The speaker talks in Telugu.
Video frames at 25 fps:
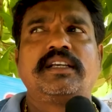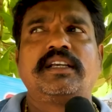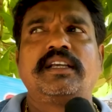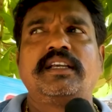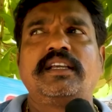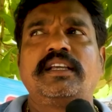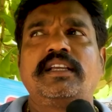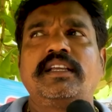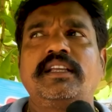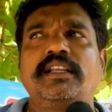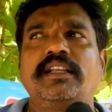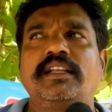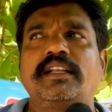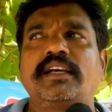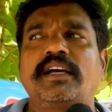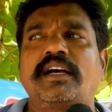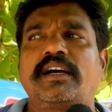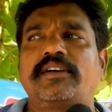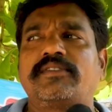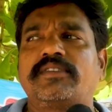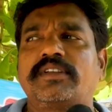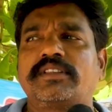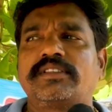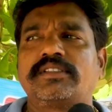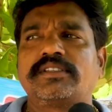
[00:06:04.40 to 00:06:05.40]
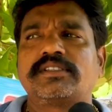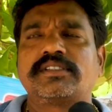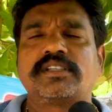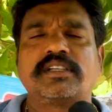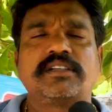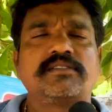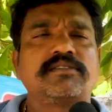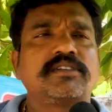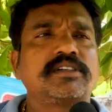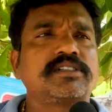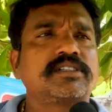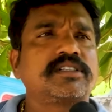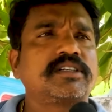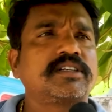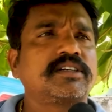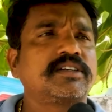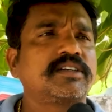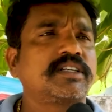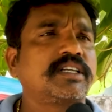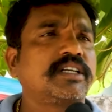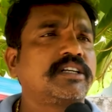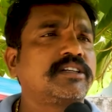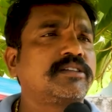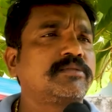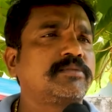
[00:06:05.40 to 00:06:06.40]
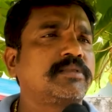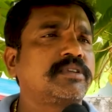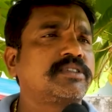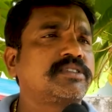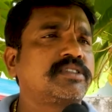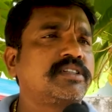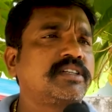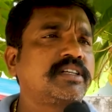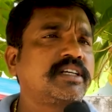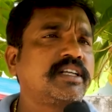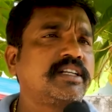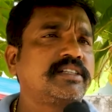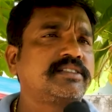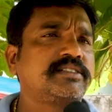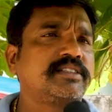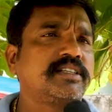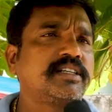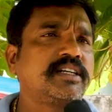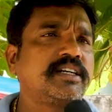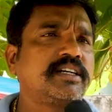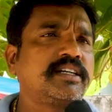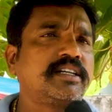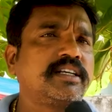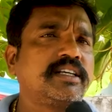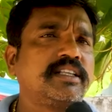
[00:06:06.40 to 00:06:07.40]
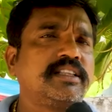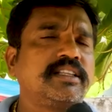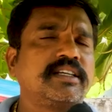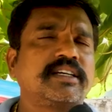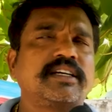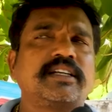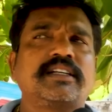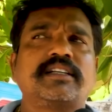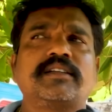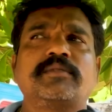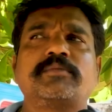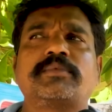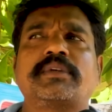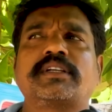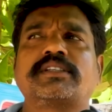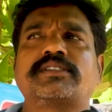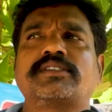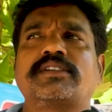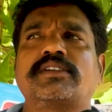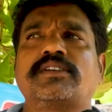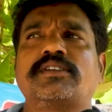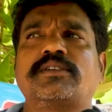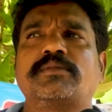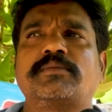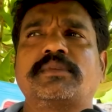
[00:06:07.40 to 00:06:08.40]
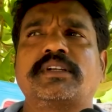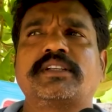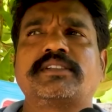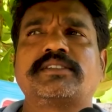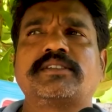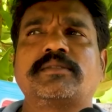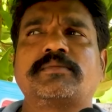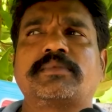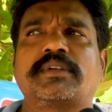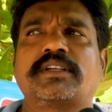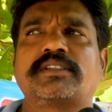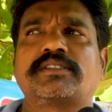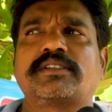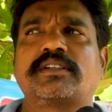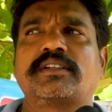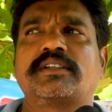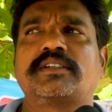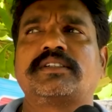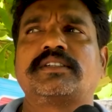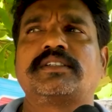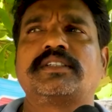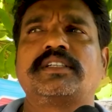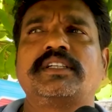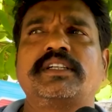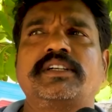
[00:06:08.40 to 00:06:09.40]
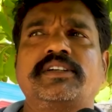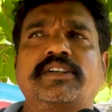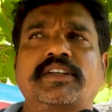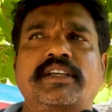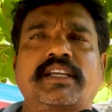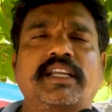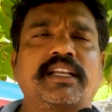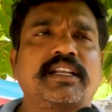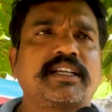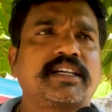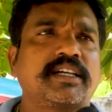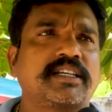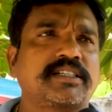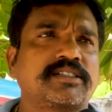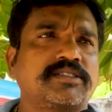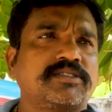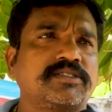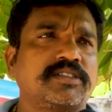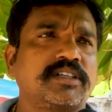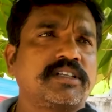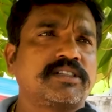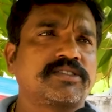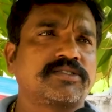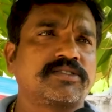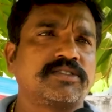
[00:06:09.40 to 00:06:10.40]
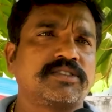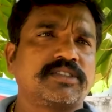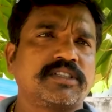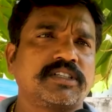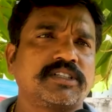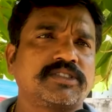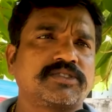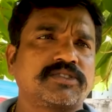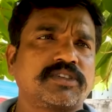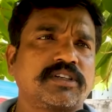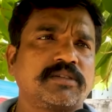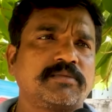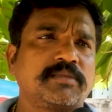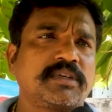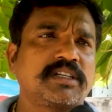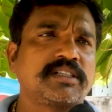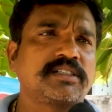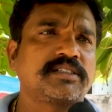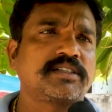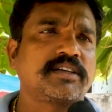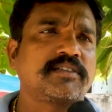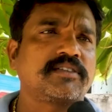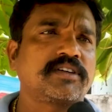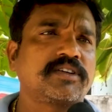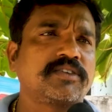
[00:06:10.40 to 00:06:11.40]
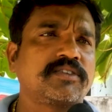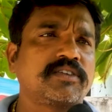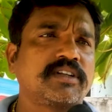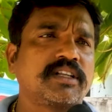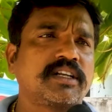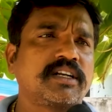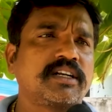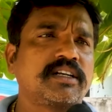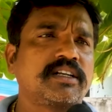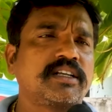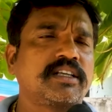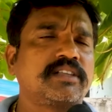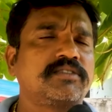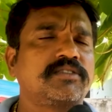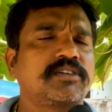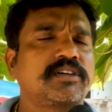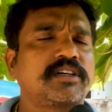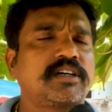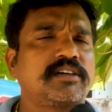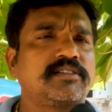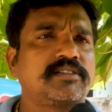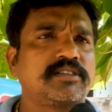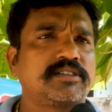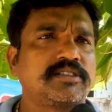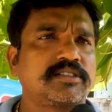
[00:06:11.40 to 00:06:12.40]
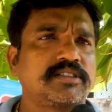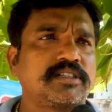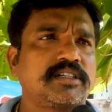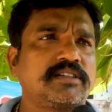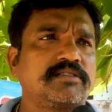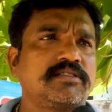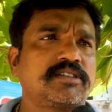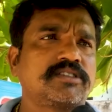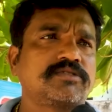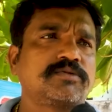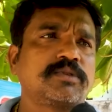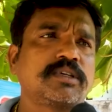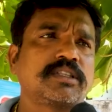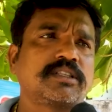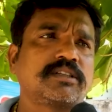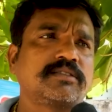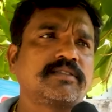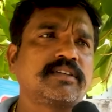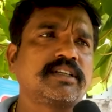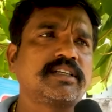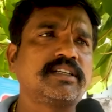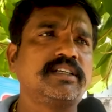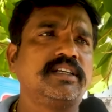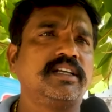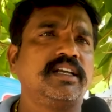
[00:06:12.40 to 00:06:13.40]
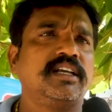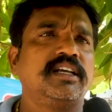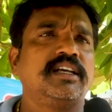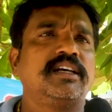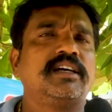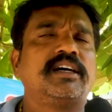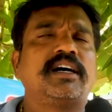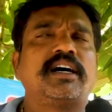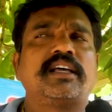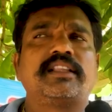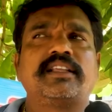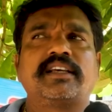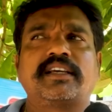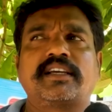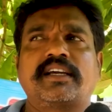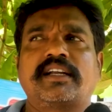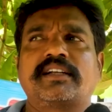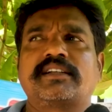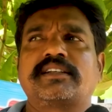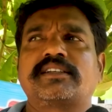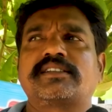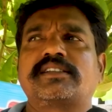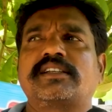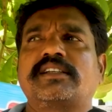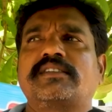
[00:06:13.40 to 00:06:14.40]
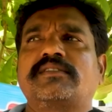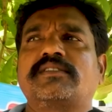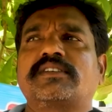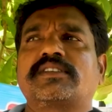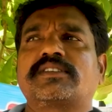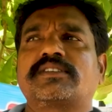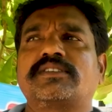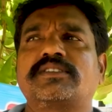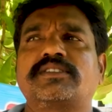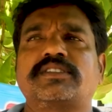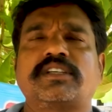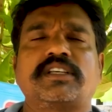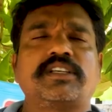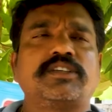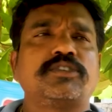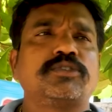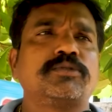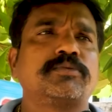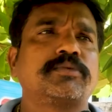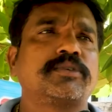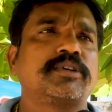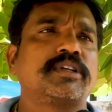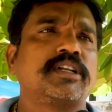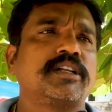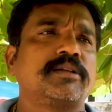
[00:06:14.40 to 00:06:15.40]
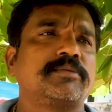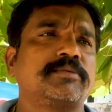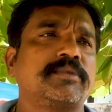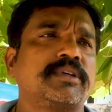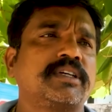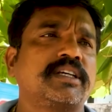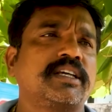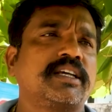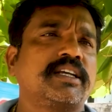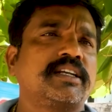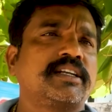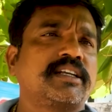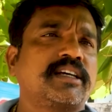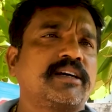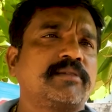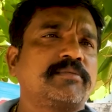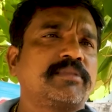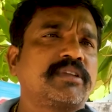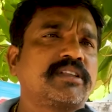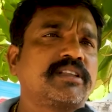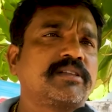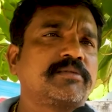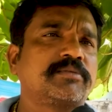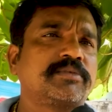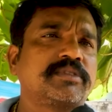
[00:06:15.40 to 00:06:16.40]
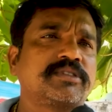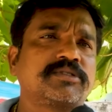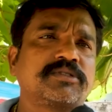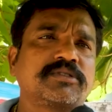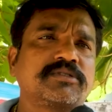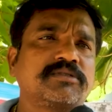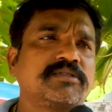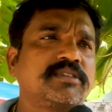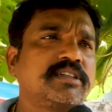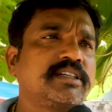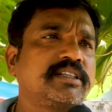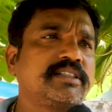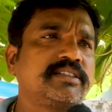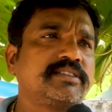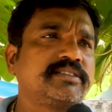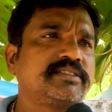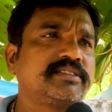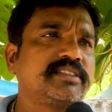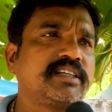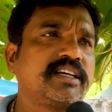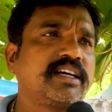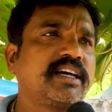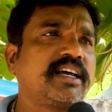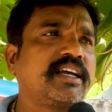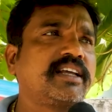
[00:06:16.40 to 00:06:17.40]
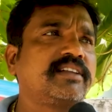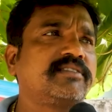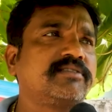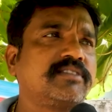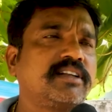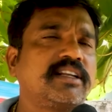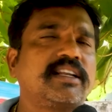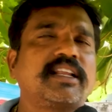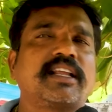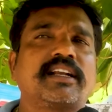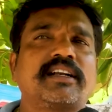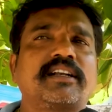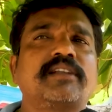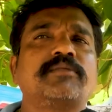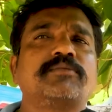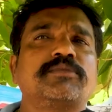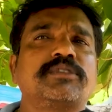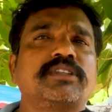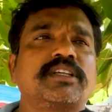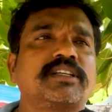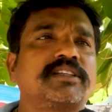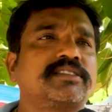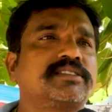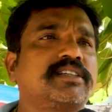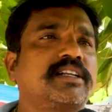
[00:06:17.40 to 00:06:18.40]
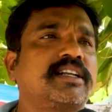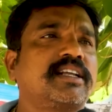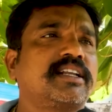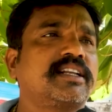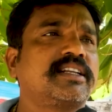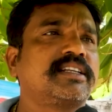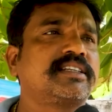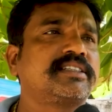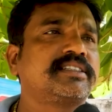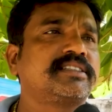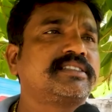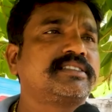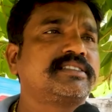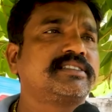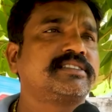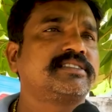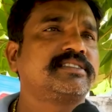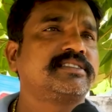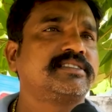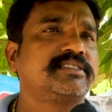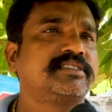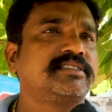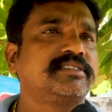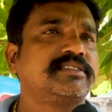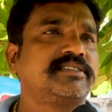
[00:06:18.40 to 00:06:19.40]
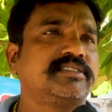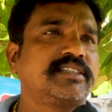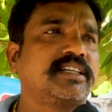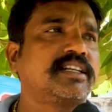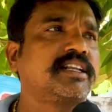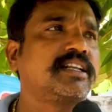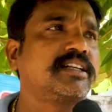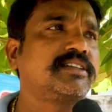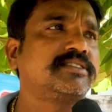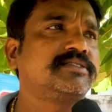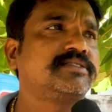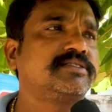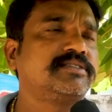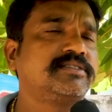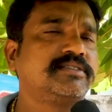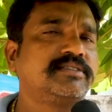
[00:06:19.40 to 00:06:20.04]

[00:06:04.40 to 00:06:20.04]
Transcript: ఈయన అవంతి శ్రీనివాసరావు గారు ఎట్టి పరిస్థితులు గెలుస్తారండి ఎందుకంటే ప్రజల్లో మనిషి ప్రజల ఇంటికి వెళ్ళి కష్టం తెలుసుకొని తీర్చుకునే మనిషి ఎవరైనా ఉన్నారంటే అది ఒక్క అవంతి శ్రీనివాస్ మాత్రమే అదే గంట శ్రీనివాసరావు చెయ్యి ఊపుకొని వెళ్ళిపోయి గేట్ కాపలా తప్ప సుఖం లేదు ఆయన మళ్ళీ ఎలా నమ్ముతారు జనాల్ని జనాలు